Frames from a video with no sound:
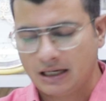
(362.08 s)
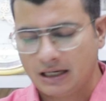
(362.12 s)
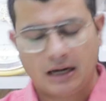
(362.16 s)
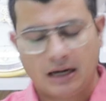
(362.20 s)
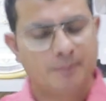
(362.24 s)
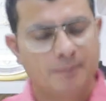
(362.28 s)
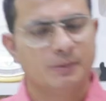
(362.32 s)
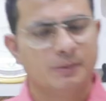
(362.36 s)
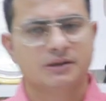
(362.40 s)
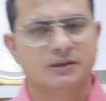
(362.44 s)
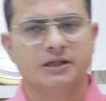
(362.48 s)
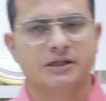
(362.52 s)

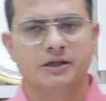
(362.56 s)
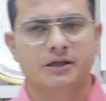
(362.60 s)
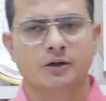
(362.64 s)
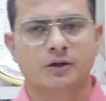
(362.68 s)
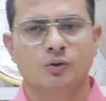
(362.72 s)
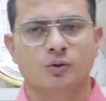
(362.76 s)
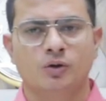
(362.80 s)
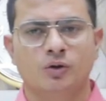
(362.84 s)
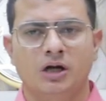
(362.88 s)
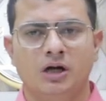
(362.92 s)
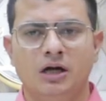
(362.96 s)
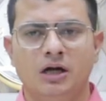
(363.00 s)
आपने
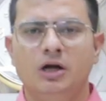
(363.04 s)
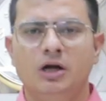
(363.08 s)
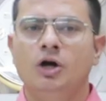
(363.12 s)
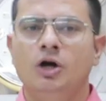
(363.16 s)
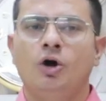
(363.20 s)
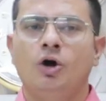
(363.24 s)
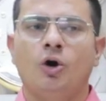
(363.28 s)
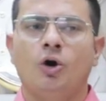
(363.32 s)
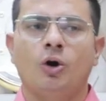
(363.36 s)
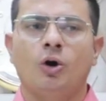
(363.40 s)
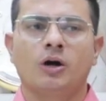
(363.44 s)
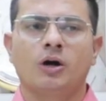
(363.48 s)
थिएटर खोला
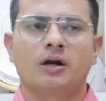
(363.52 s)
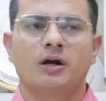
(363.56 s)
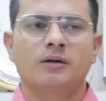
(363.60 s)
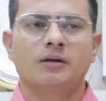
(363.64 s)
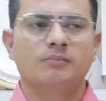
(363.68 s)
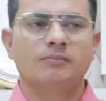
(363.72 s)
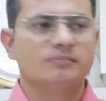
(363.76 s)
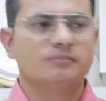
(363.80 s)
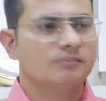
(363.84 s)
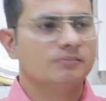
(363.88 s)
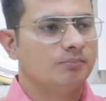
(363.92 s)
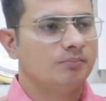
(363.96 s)
और
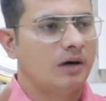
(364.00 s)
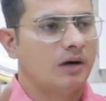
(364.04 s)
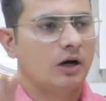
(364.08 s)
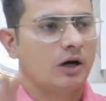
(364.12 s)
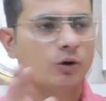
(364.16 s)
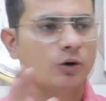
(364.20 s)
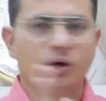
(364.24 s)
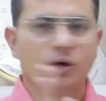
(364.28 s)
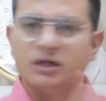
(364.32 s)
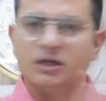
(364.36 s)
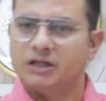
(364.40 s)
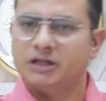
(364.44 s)

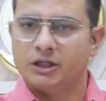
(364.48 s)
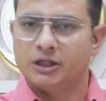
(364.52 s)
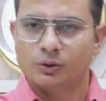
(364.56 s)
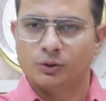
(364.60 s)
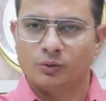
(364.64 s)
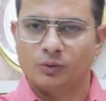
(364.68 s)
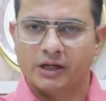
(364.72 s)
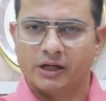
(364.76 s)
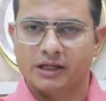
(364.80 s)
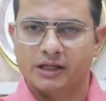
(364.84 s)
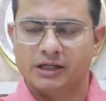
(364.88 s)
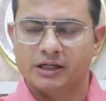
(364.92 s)
मान लो गदर
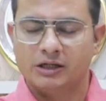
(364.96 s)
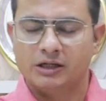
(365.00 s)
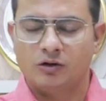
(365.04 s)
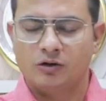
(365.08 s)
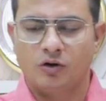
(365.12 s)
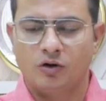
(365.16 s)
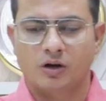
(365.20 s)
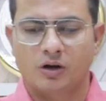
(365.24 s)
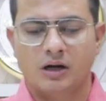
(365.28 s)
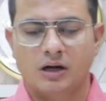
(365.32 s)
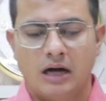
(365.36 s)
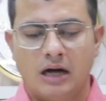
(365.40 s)
टू आई है
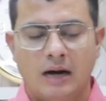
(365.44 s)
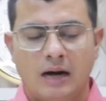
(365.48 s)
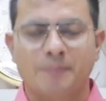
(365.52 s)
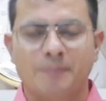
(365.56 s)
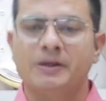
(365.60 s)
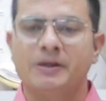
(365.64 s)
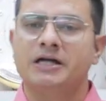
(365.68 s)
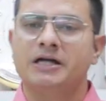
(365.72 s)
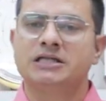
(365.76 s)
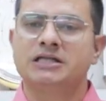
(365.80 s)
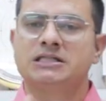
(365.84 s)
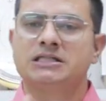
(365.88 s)
और
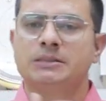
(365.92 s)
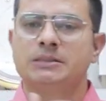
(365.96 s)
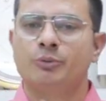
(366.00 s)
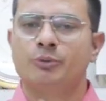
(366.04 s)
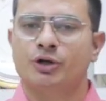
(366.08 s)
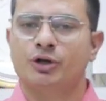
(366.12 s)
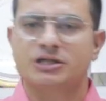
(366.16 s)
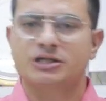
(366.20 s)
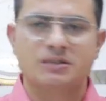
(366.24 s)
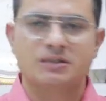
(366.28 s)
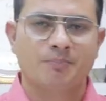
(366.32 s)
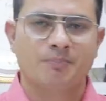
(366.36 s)
आपने
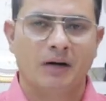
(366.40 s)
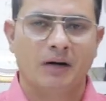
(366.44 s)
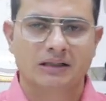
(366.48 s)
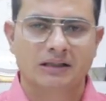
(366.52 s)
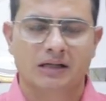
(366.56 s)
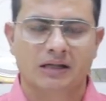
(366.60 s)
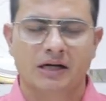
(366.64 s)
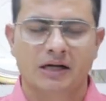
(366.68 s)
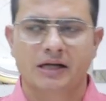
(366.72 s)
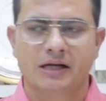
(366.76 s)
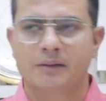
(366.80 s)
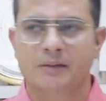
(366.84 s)
डिस्ट्रीब्यूटर से
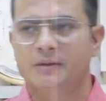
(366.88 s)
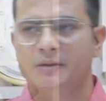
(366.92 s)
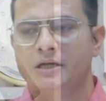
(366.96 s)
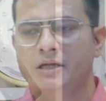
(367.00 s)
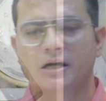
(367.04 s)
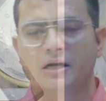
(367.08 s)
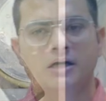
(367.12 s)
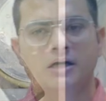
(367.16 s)
बात करी कि भैया